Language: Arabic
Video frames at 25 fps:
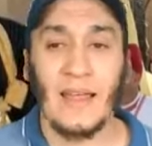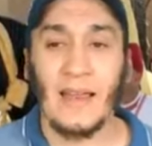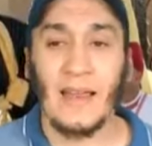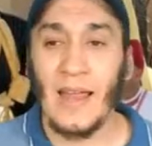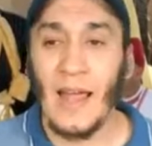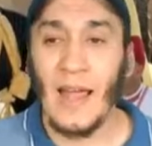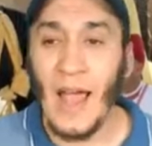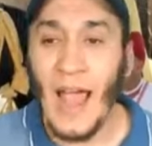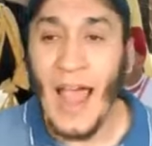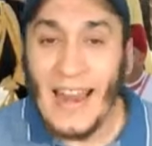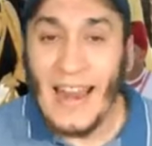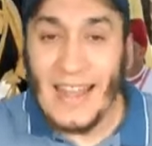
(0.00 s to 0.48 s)

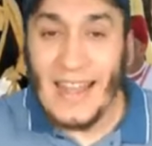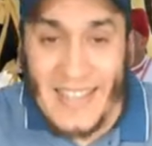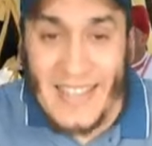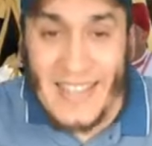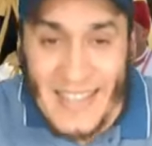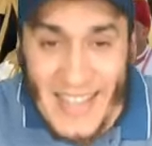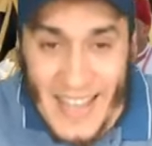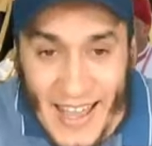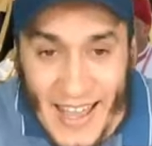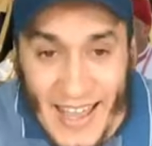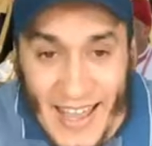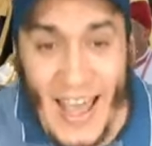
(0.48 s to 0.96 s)
على
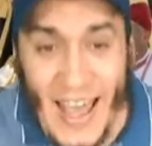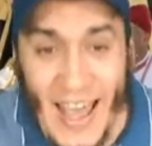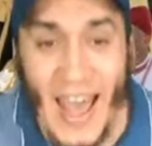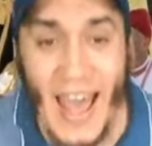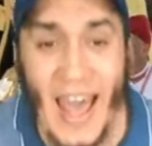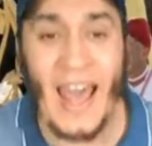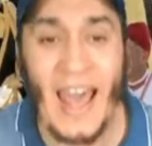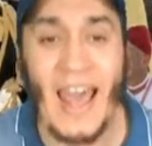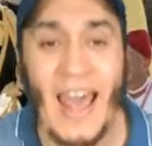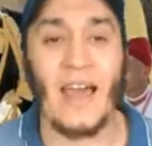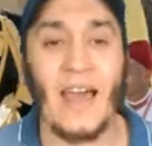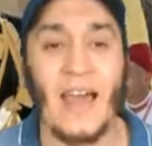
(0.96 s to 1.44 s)

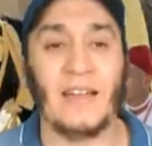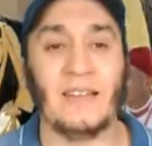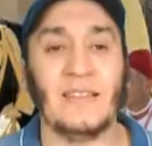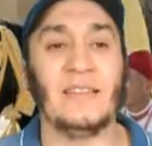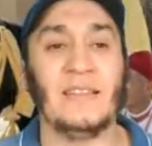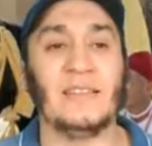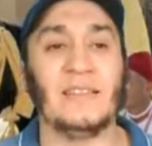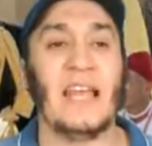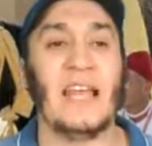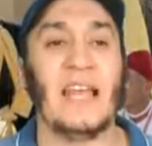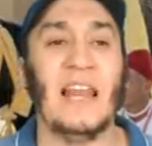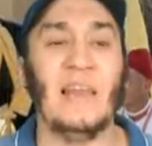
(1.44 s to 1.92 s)
استحياء
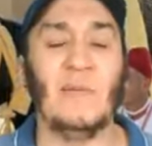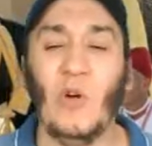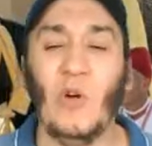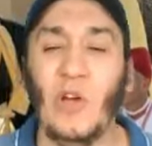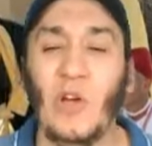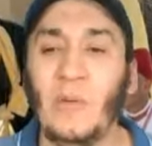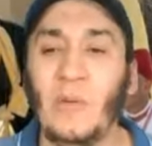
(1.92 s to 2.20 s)
تنتكلموا